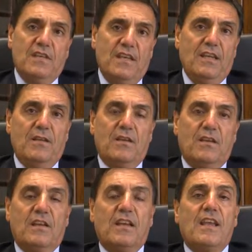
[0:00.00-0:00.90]
che
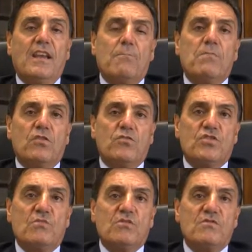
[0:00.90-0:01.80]
creerebbero
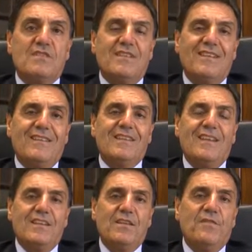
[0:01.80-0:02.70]
diciamo così, del,
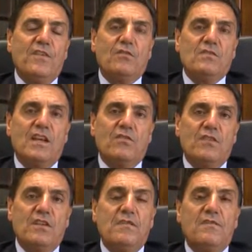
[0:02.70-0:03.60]
delle difficoltà
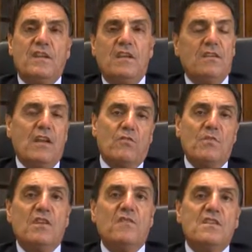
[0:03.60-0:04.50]
non indifferenti, ecco,
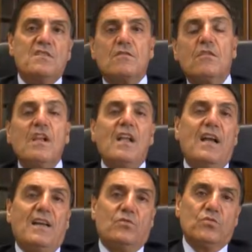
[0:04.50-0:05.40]
mi riferisco
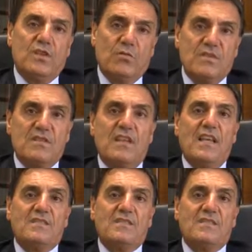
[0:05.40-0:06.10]
a tutte queste, le